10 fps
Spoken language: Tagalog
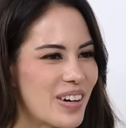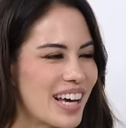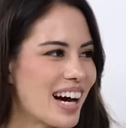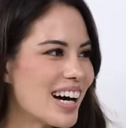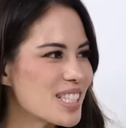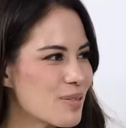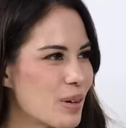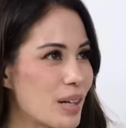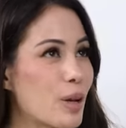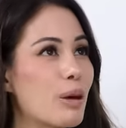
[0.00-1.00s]
my
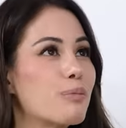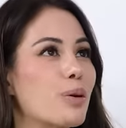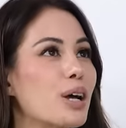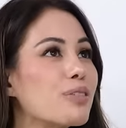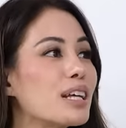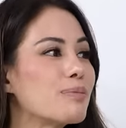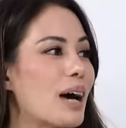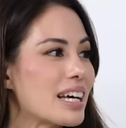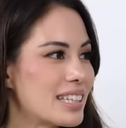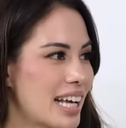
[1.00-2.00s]
husband, ay my
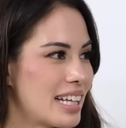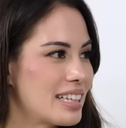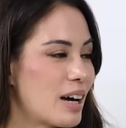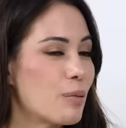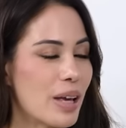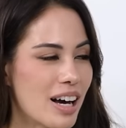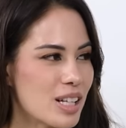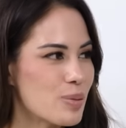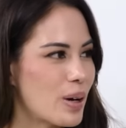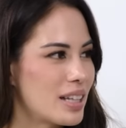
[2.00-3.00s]
boyfriend back then, now my
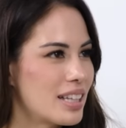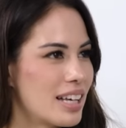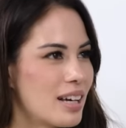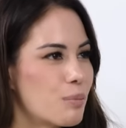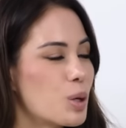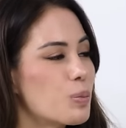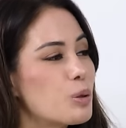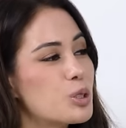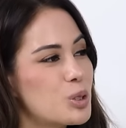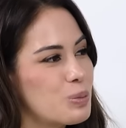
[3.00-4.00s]
husband,
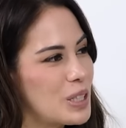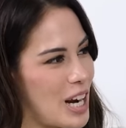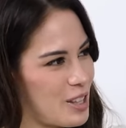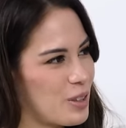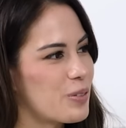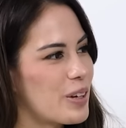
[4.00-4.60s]
proposed to me right